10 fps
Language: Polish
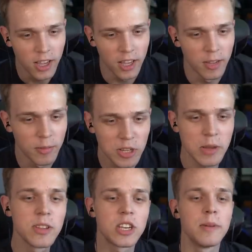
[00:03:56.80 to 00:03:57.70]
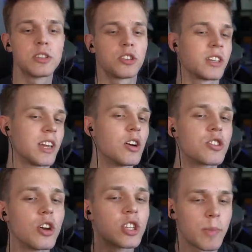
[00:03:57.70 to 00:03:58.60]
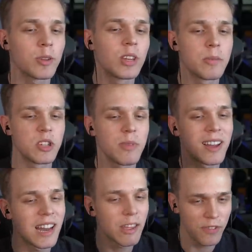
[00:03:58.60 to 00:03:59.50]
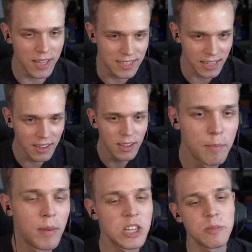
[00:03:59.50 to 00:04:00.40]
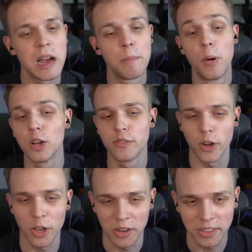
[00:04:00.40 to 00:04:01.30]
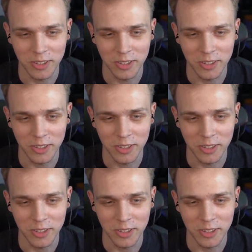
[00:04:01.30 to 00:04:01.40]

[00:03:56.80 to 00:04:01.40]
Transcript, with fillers: E, możemy zrobić coś takiego, że osoba, która będzie miała najwięcej, będzie miała podwojone